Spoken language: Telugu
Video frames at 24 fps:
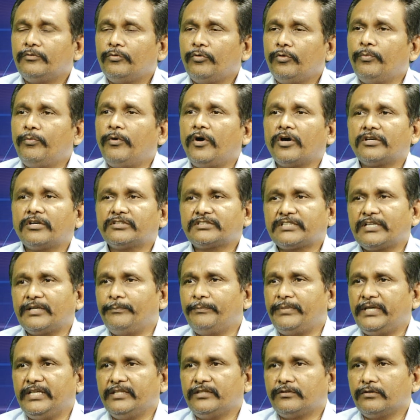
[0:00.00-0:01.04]
ఓ బోగస్
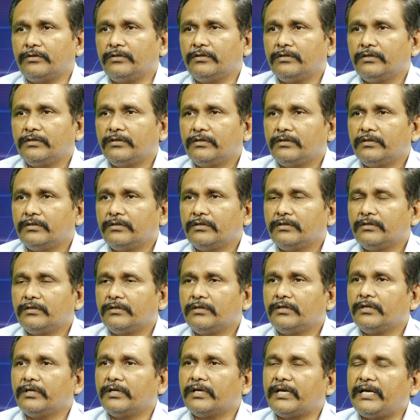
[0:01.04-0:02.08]
కంపెనీతో
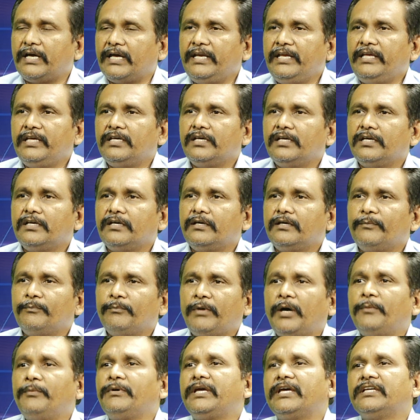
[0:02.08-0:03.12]
కానీ
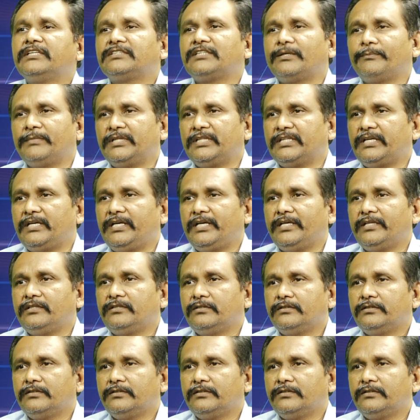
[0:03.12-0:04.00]
ఏం సంబంధం లేదు